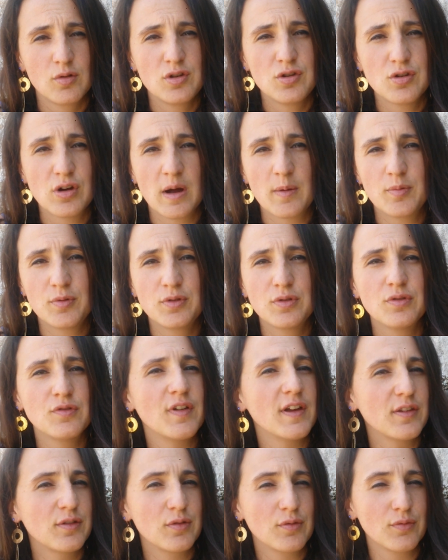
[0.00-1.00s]
où il n'y aura plus qu'une
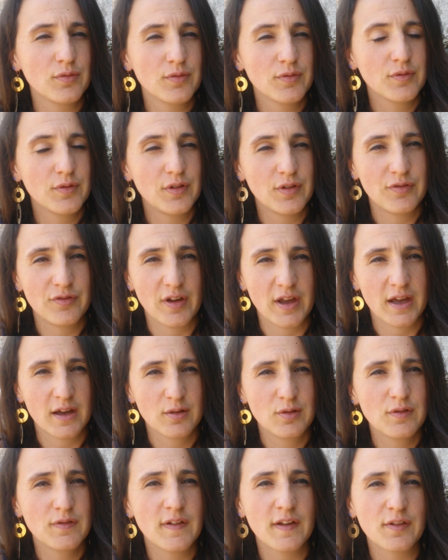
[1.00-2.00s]
façon de
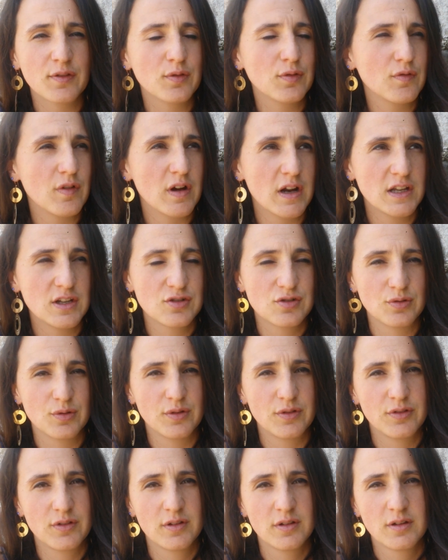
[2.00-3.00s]
faire, une façon de voir les
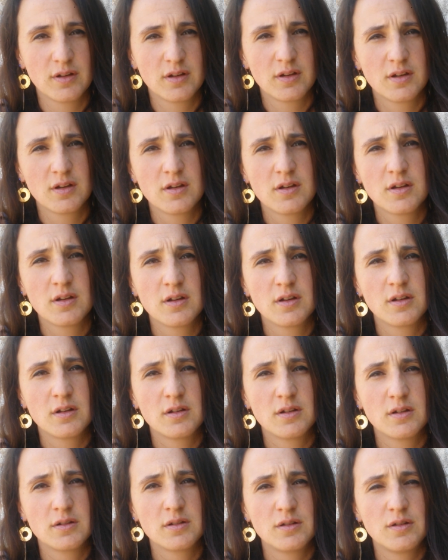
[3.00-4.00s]
choses,
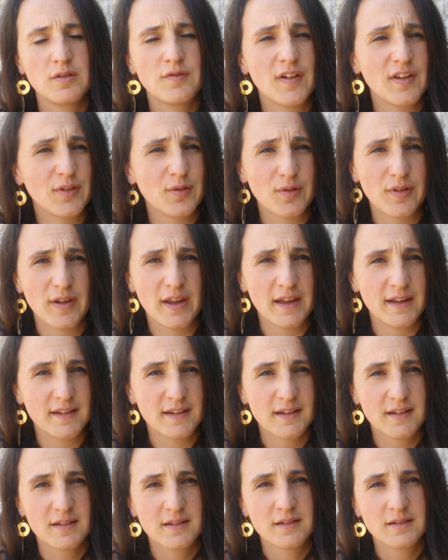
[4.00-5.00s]
une façon
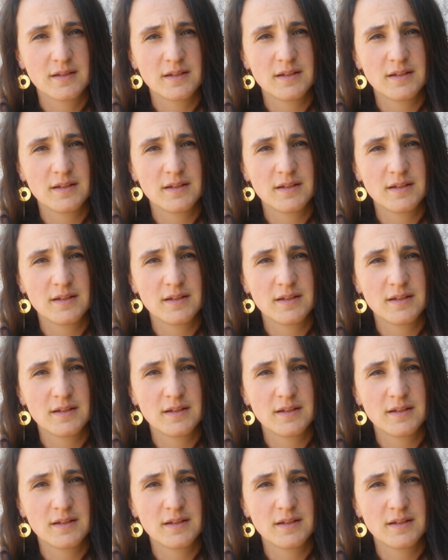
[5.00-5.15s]
d'être.